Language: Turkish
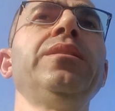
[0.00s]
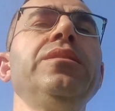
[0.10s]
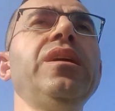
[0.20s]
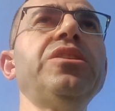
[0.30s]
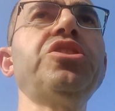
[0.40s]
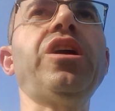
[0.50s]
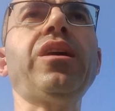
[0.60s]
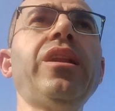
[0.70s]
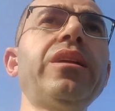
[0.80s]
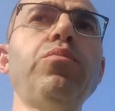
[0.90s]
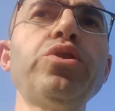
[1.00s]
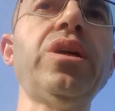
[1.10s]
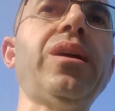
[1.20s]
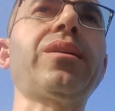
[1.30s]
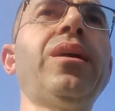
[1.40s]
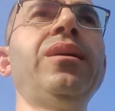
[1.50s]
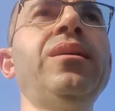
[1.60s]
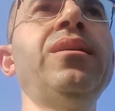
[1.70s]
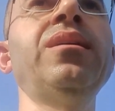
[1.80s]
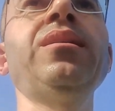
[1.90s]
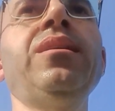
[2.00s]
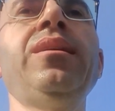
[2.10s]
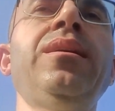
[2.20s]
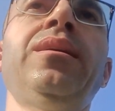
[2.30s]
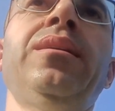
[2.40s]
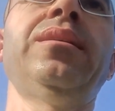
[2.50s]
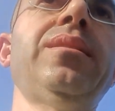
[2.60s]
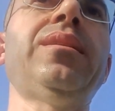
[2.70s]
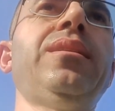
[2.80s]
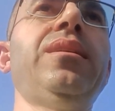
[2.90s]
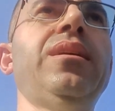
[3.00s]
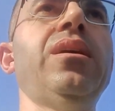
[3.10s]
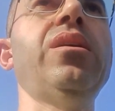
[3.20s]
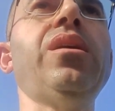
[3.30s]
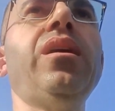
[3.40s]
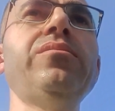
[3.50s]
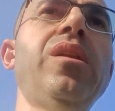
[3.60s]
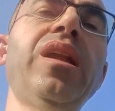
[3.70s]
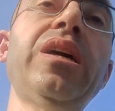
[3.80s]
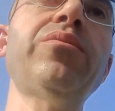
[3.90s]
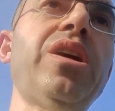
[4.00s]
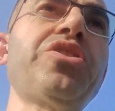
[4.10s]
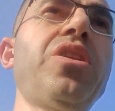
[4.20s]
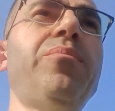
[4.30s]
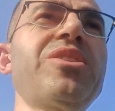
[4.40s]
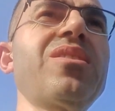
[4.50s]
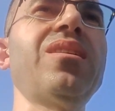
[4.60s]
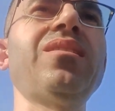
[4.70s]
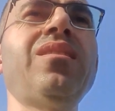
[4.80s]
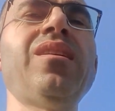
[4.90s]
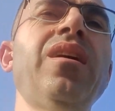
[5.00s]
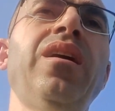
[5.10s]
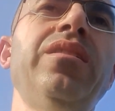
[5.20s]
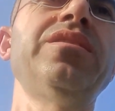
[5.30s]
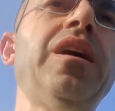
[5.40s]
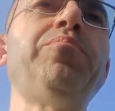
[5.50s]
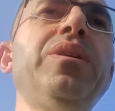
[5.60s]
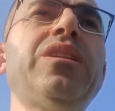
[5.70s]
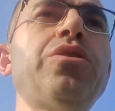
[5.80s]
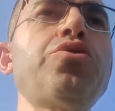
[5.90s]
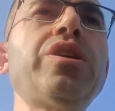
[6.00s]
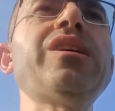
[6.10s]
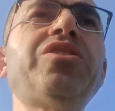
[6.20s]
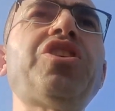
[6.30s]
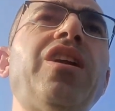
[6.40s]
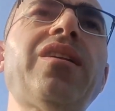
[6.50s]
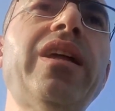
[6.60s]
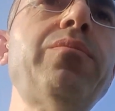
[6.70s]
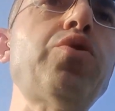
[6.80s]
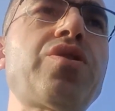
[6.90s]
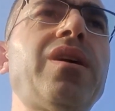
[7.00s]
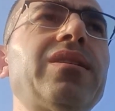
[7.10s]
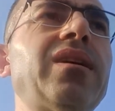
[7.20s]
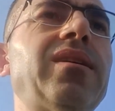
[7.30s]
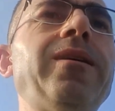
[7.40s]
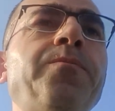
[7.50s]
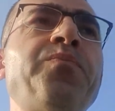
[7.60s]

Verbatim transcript: ya çanakları bozarak e, larva aşılaması yapmadan önce ya çanakları bozarak ya da